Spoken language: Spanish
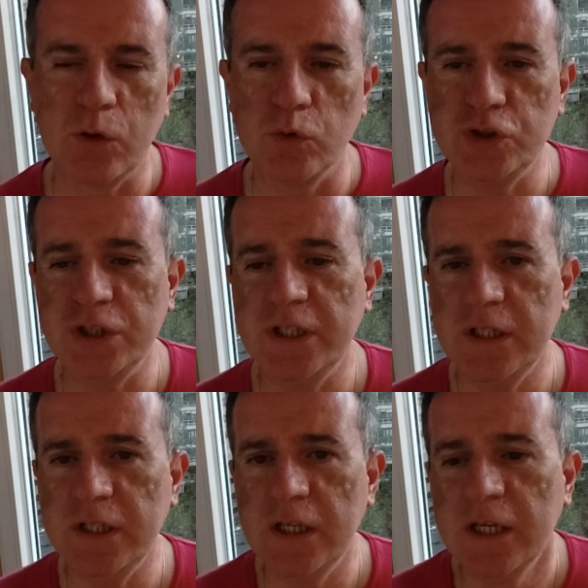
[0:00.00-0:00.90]
Tú
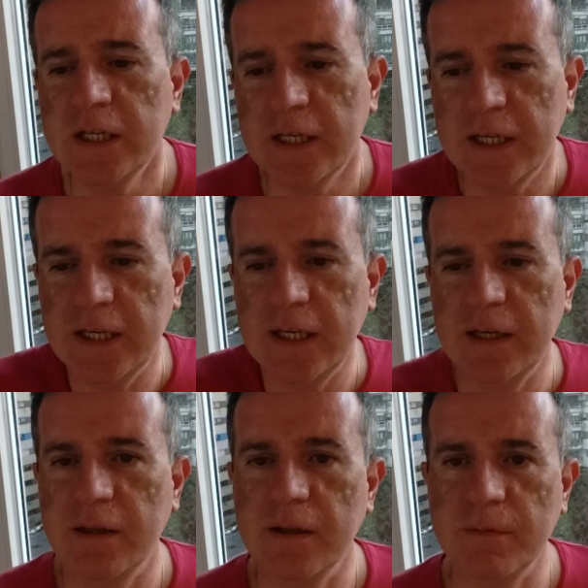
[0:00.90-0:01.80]
si
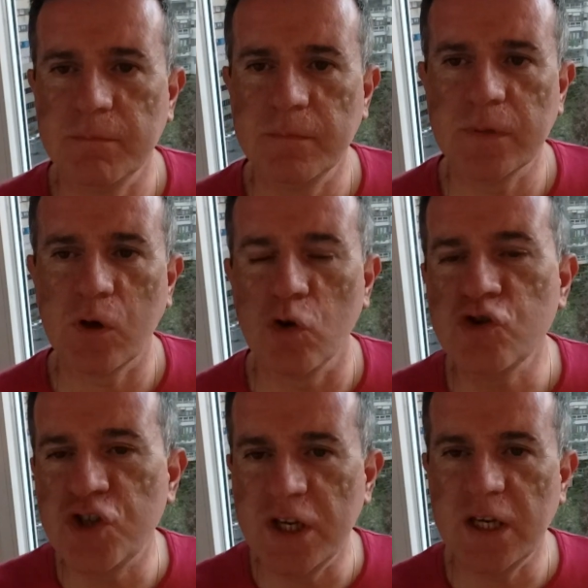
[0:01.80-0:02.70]

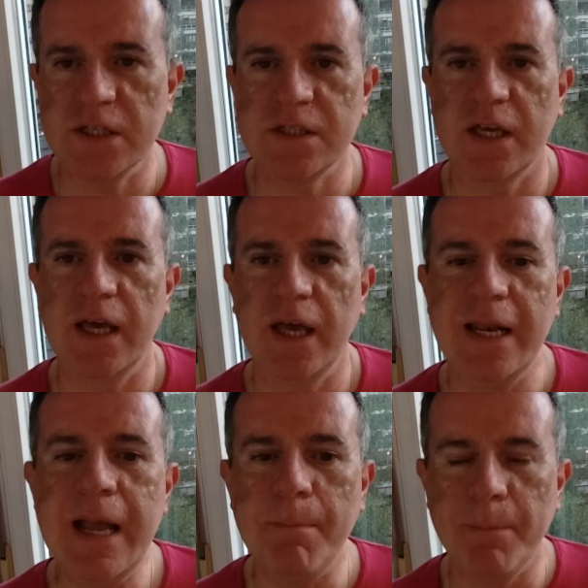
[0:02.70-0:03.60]
consigues que
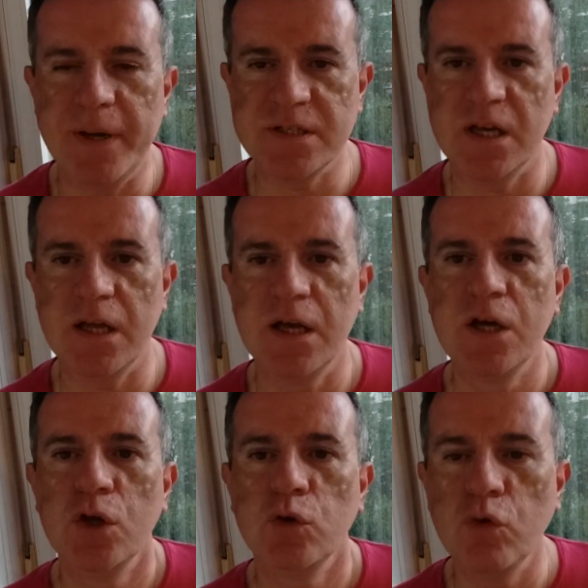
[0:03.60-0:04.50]
la empresa,
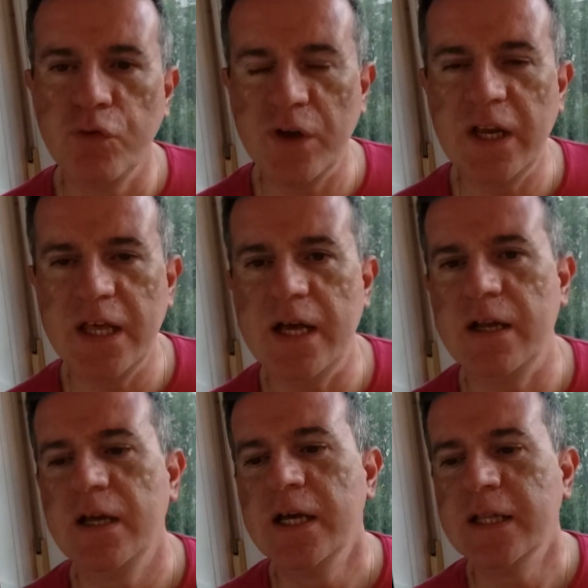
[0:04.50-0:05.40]
tu
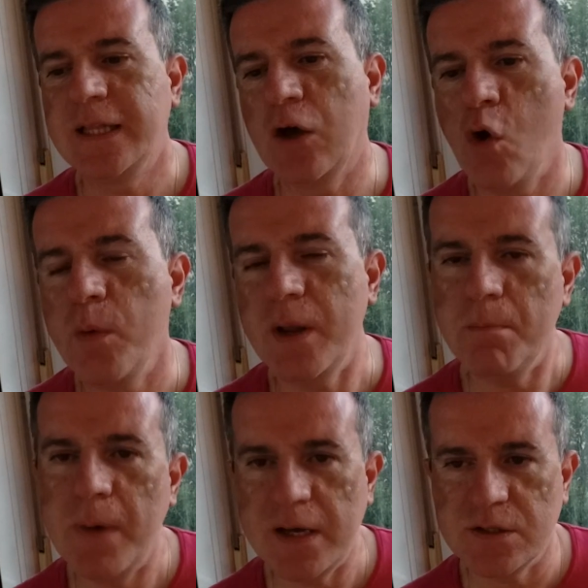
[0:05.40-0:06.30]
filial, te cobre
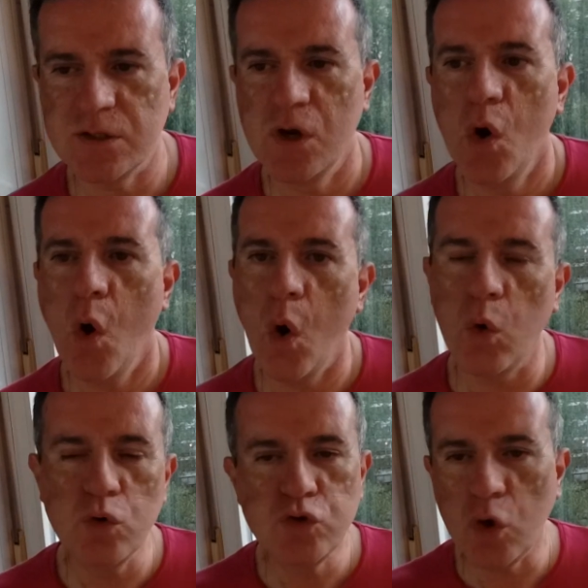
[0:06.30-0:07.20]
más o
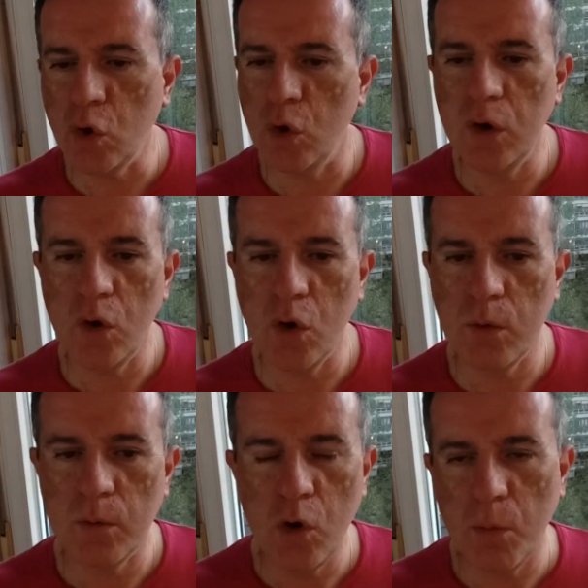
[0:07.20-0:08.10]
justo
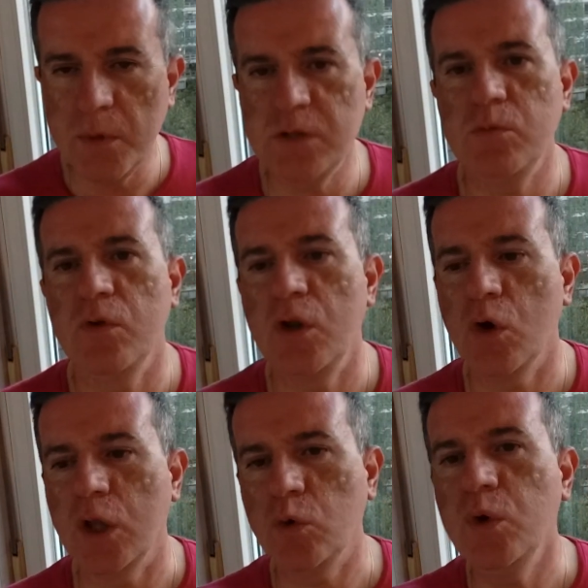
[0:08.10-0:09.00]
lo, mismo de
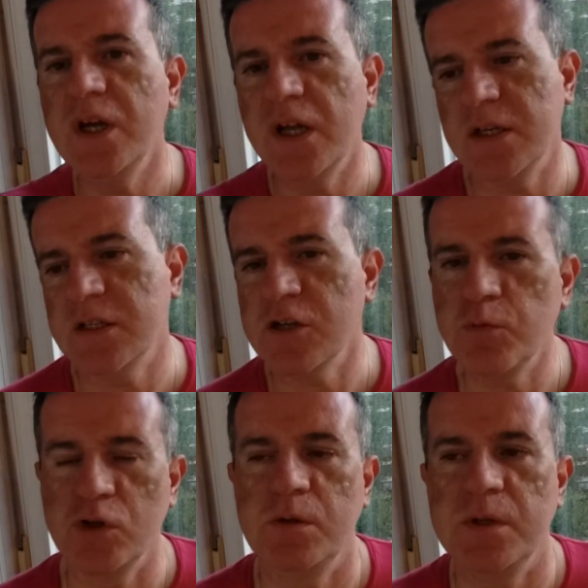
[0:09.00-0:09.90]
lo que tú ingresas,
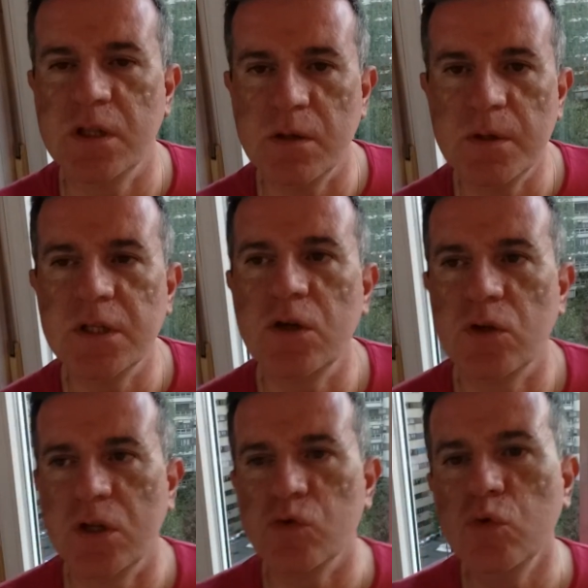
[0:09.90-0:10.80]
pues evidentemente no
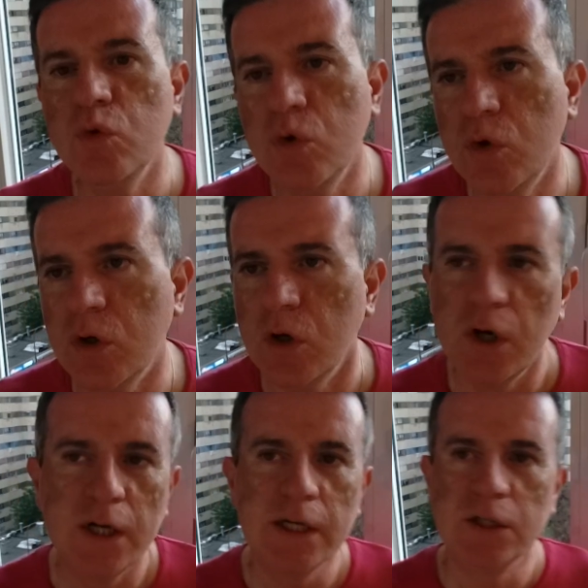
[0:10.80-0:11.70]
tienes un duro,
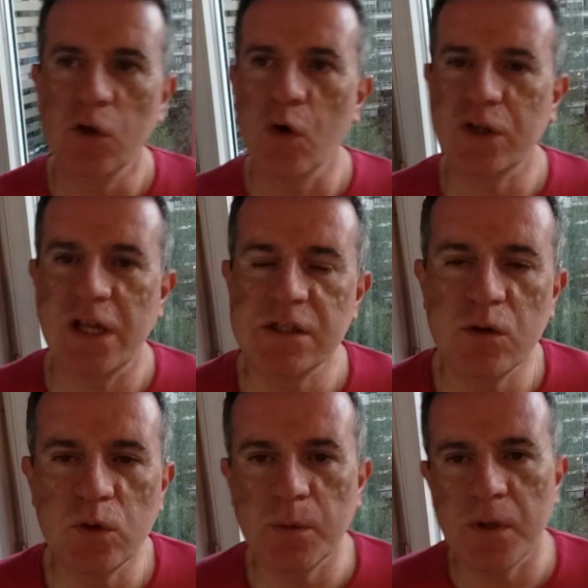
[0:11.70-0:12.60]
no tienes
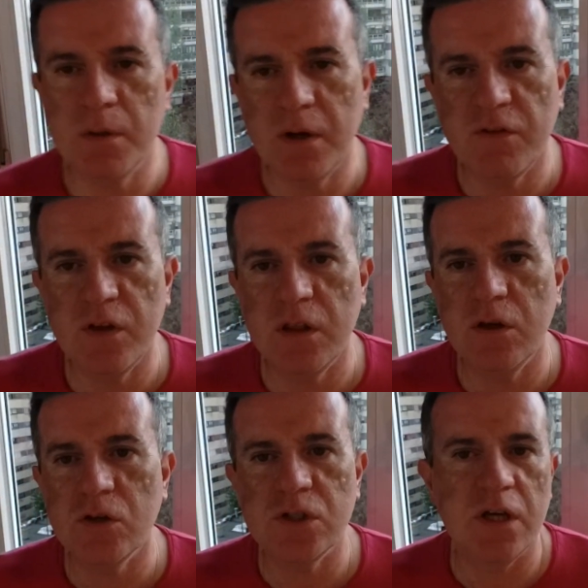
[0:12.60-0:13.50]
ningún tipo de
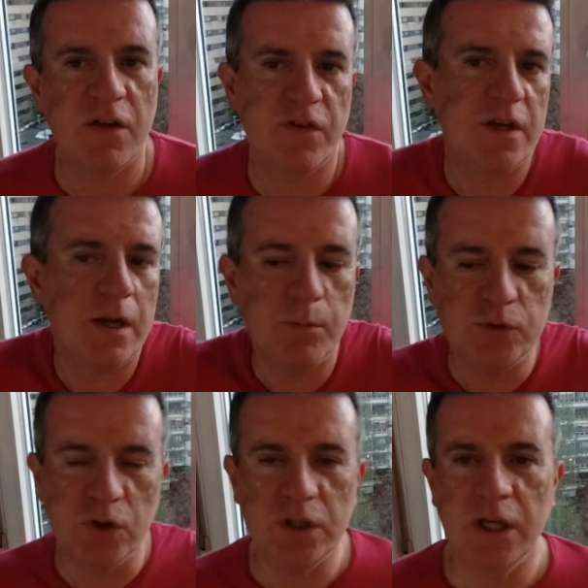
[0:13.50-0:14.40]
beneficios y al final,
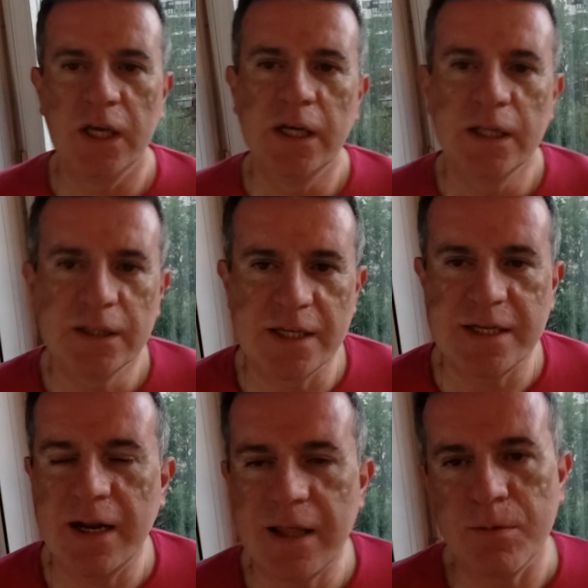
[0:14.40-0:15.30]
pues oye, te
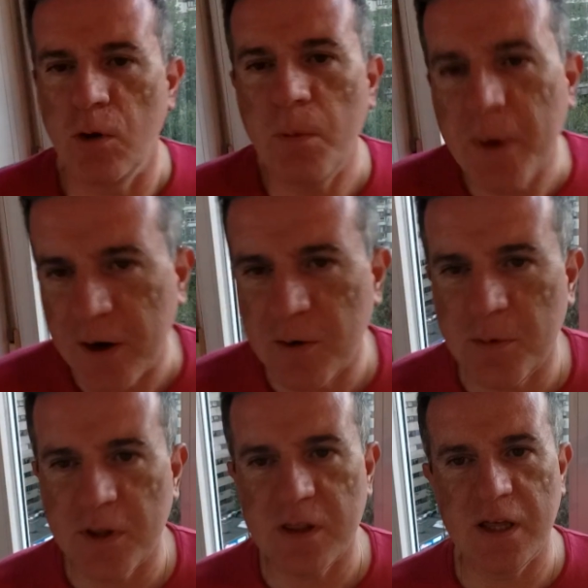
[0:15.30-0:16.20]
sale a devolver,
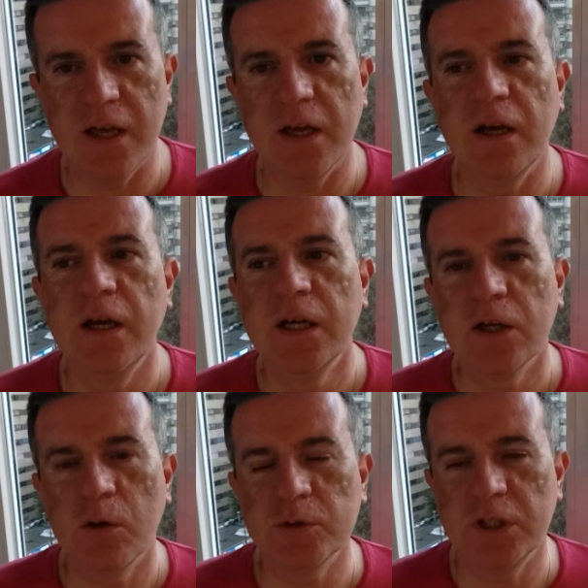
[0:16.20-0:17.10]
como dicen,
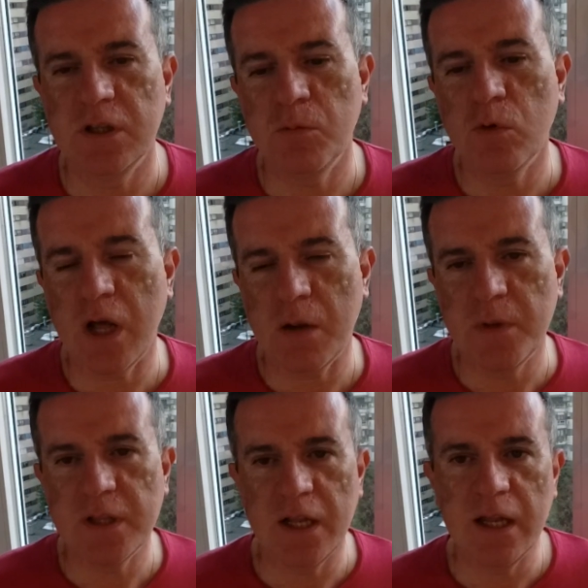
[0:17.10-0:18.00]
como se dice
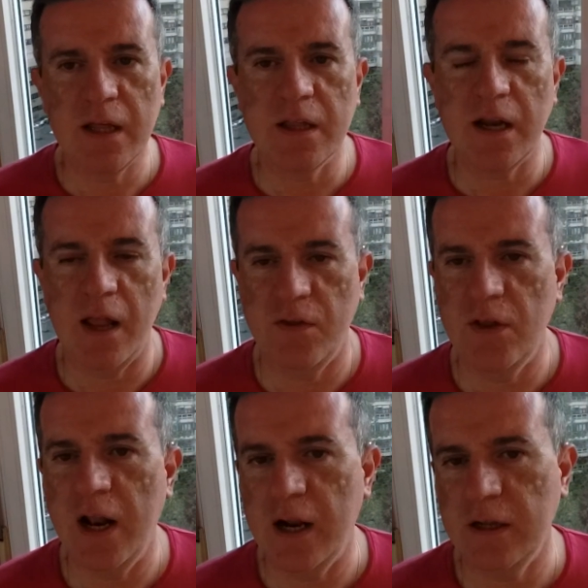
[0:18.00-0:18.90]
vulgarmente en la declaración
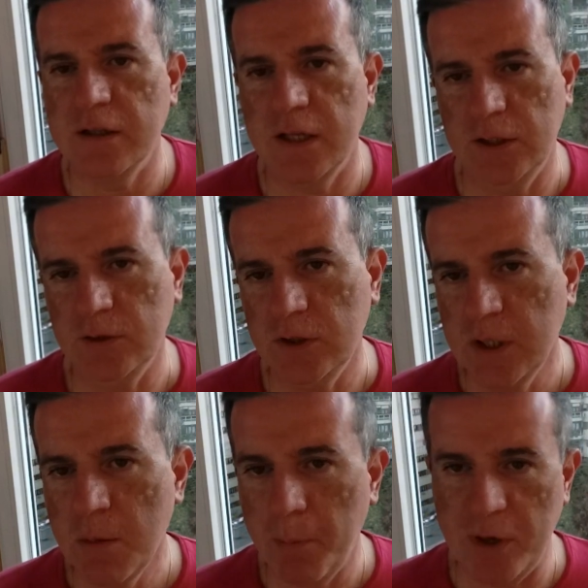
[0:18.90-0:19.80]
de la renta, ¿no?
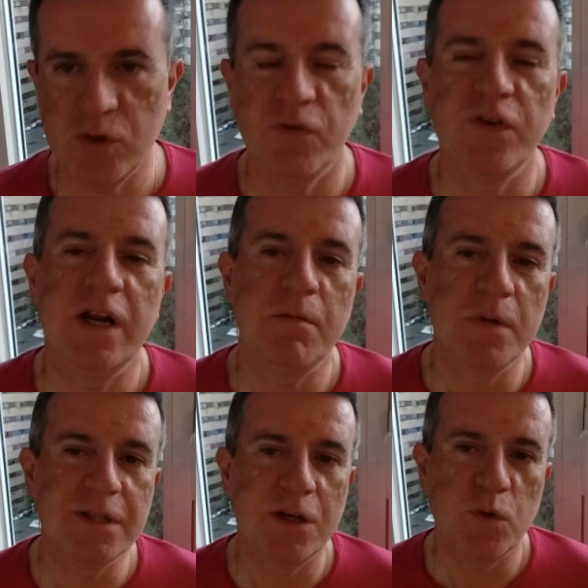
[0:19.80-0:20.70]
Pero eso
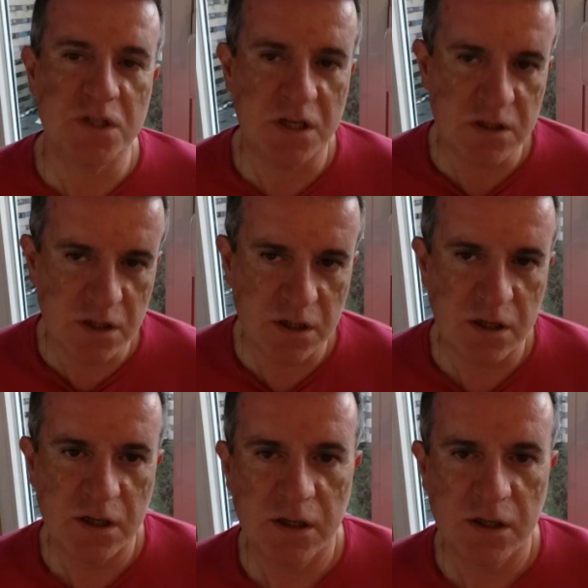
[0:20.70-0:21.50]
finalmente no es así.